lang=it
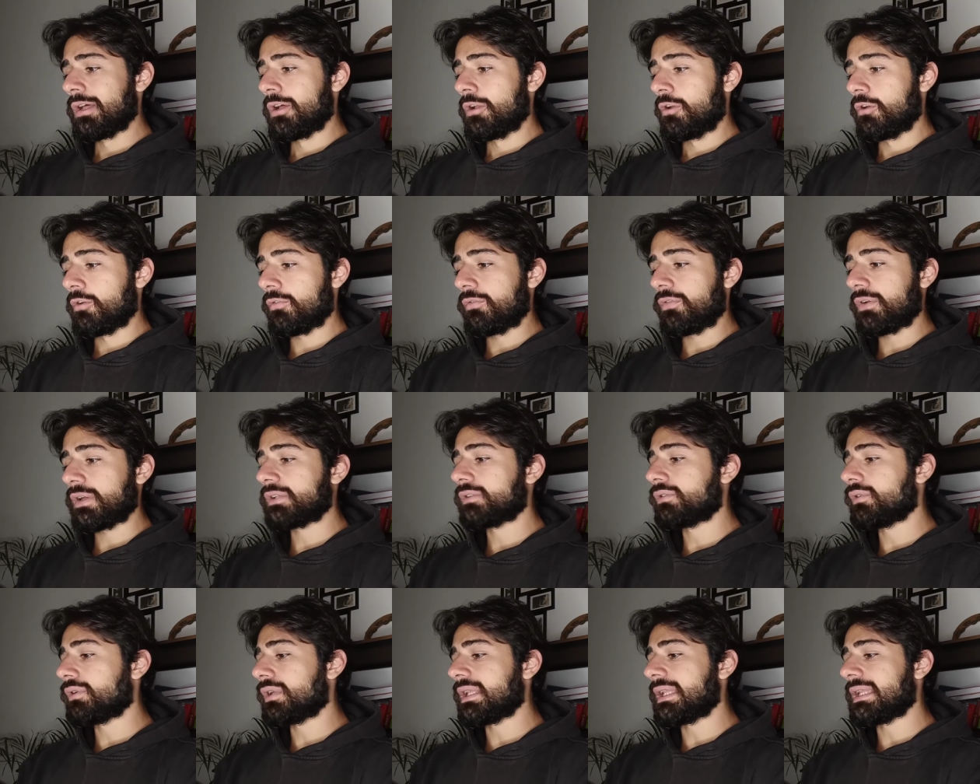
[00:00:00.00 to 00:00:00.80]
L'ho
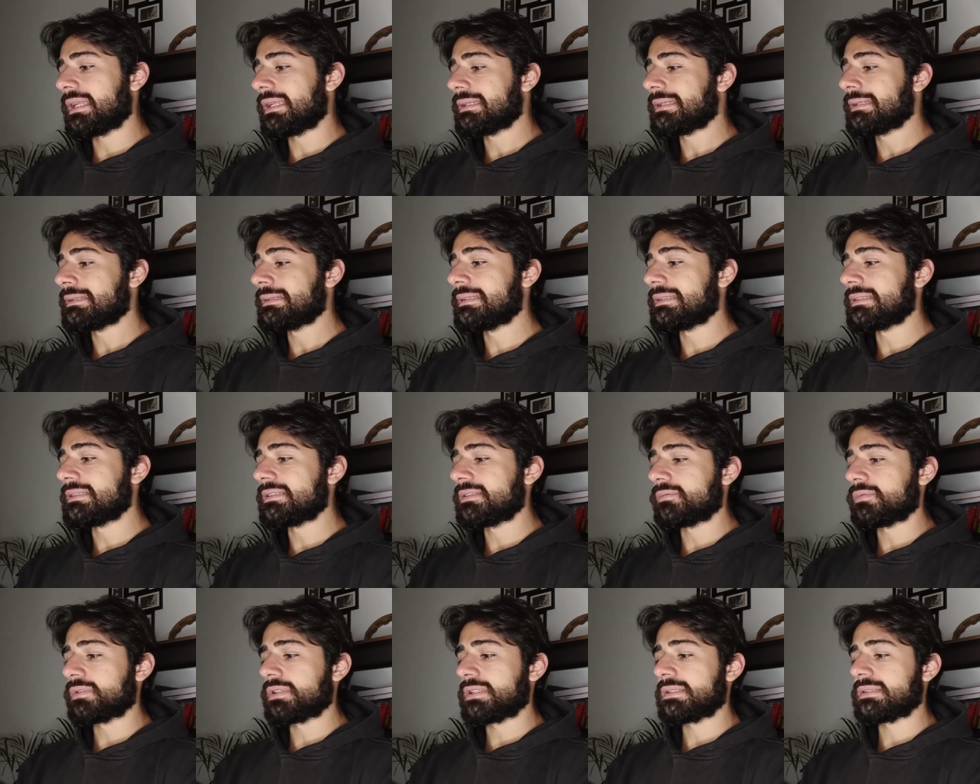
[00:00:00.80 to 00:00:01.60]
fatto ridere
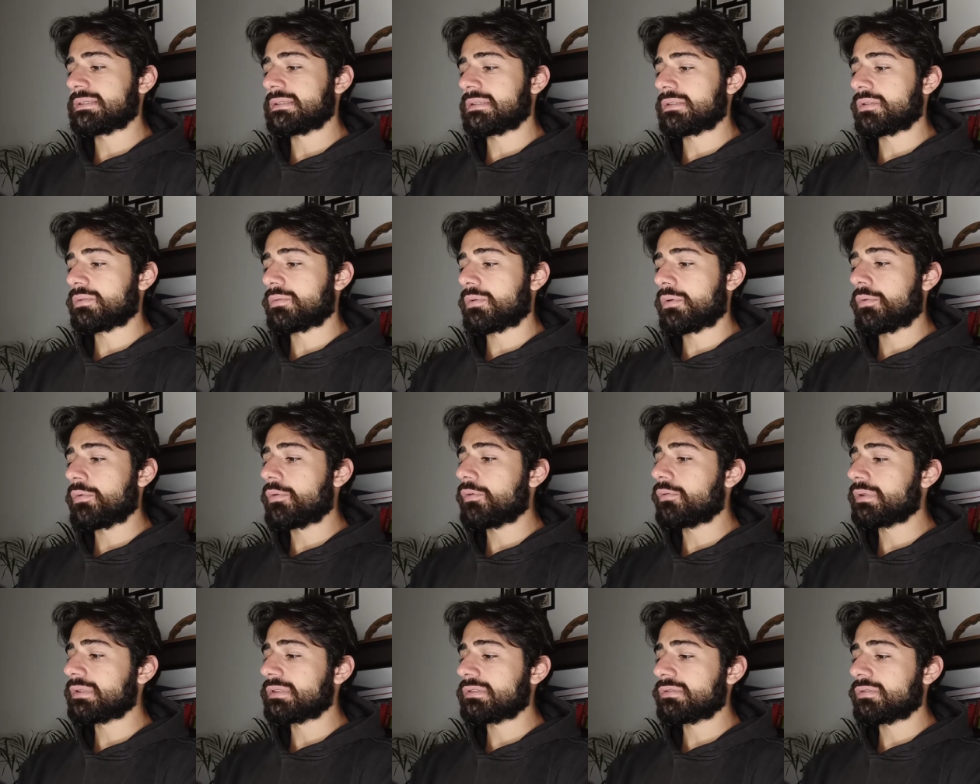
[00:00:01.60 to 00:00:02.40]
tantissimo ed è stato
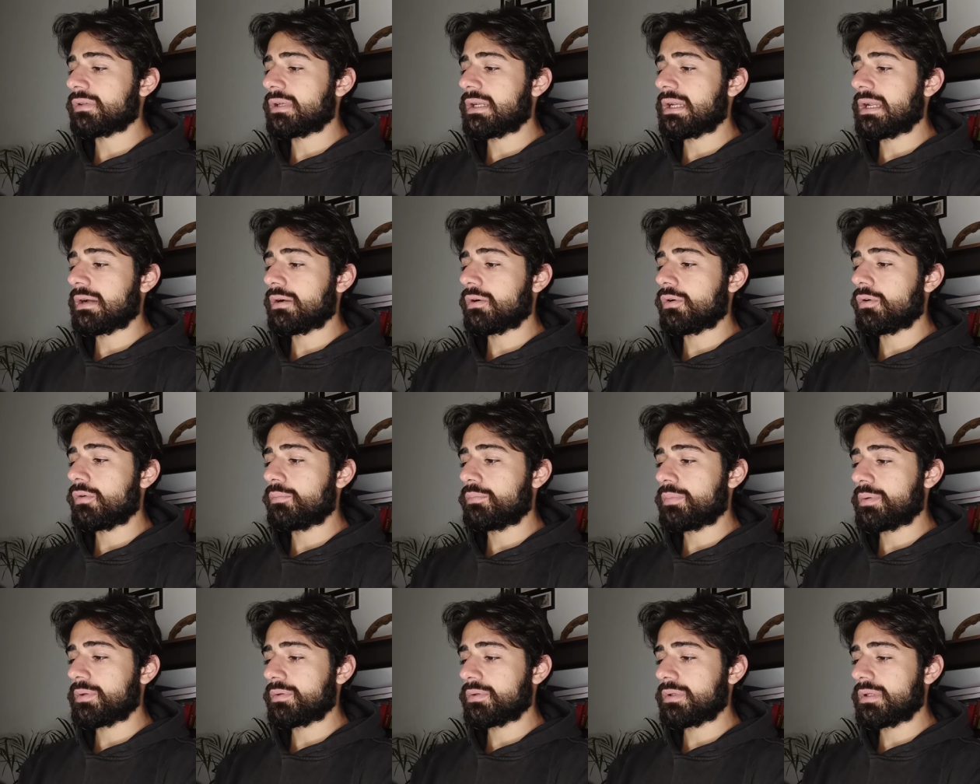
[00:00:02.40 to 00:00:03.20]
proprio questo che l'ha
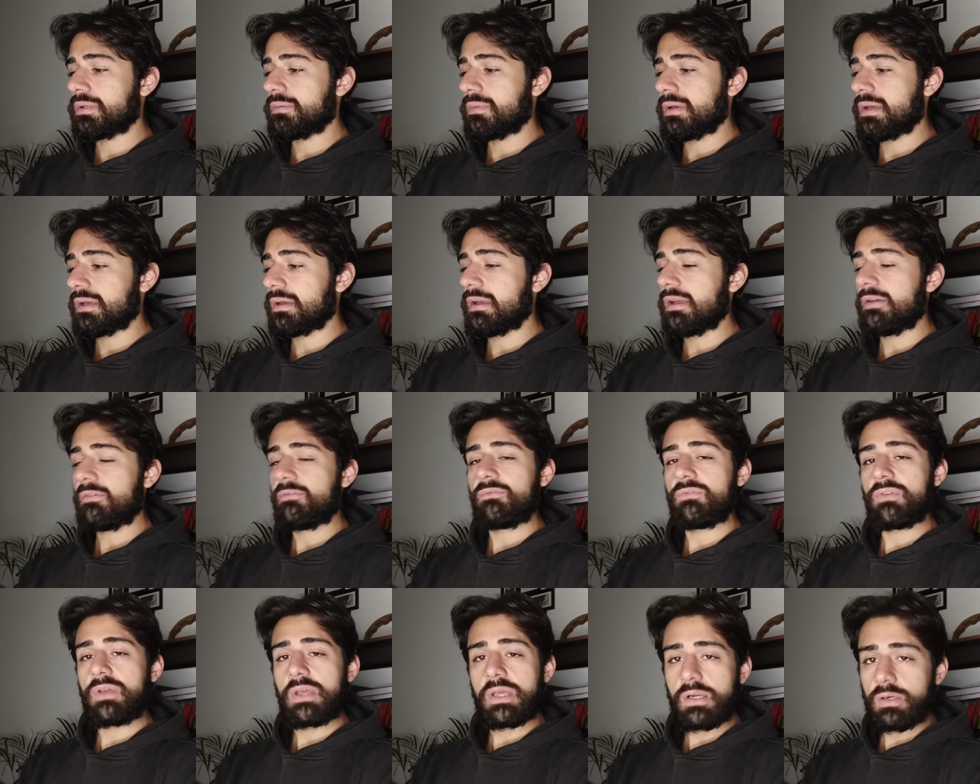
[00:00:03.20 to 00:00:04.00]
colpito di me, è
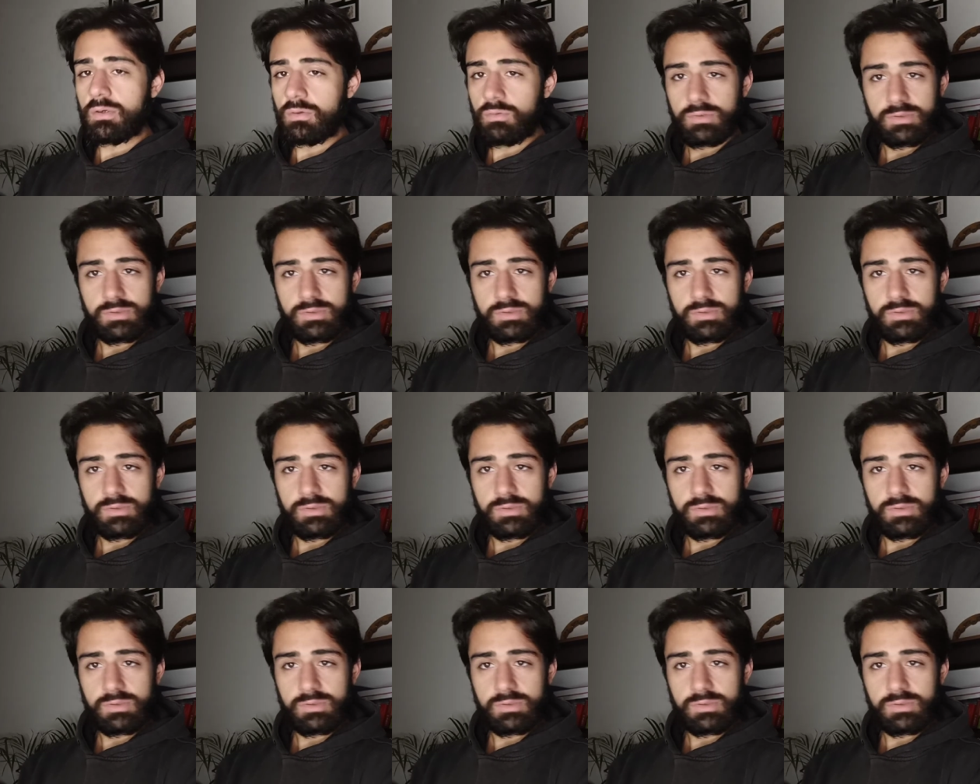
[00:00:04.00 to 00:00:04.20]
vero,